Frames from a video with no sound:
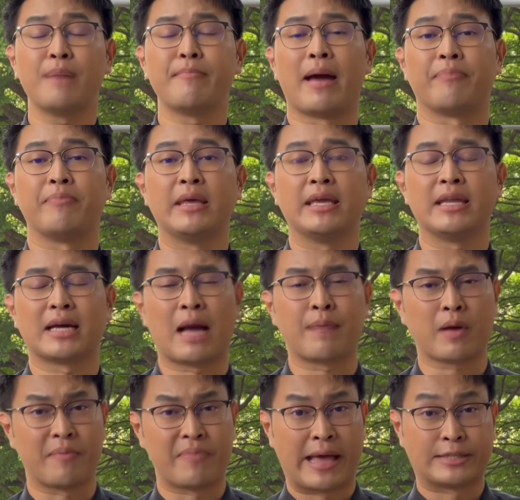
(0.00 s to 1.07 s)
ยมแบบนี้นะครับ
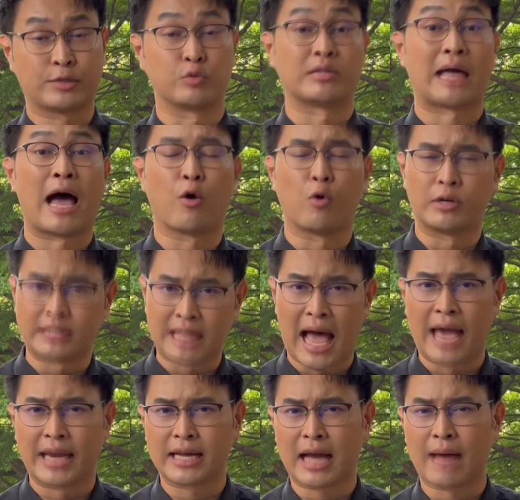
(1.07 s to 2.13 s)
กับนายสุดตาคนตา
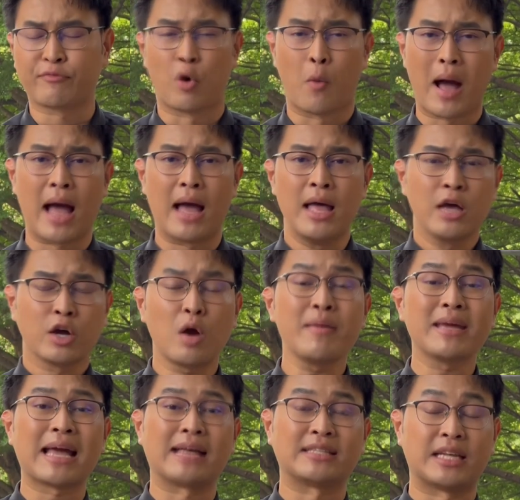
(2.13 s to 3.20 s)
ยนะครับแต่ว่าก็มี
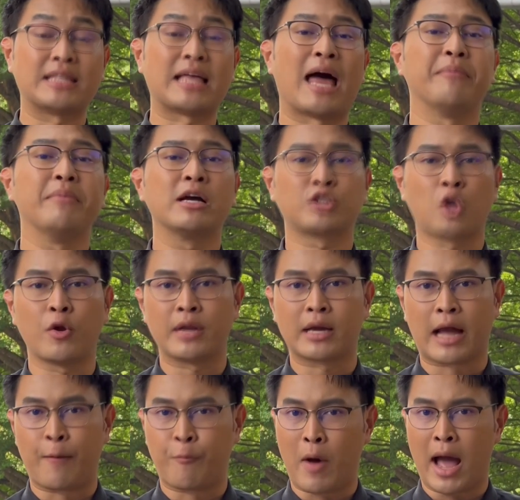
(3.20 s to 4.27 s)
การสันนิษฐานเบื้องต้นนะ
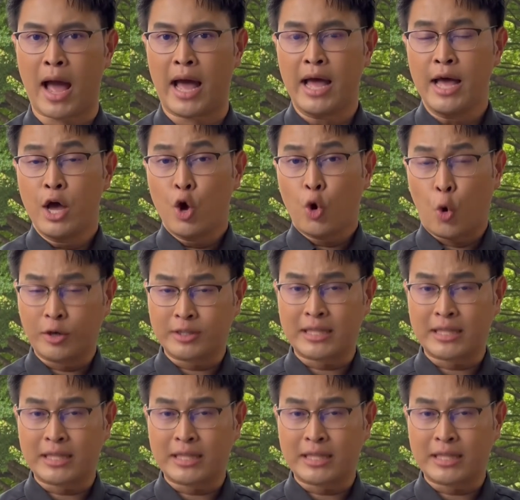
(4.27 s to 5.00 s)
ครับว่าคน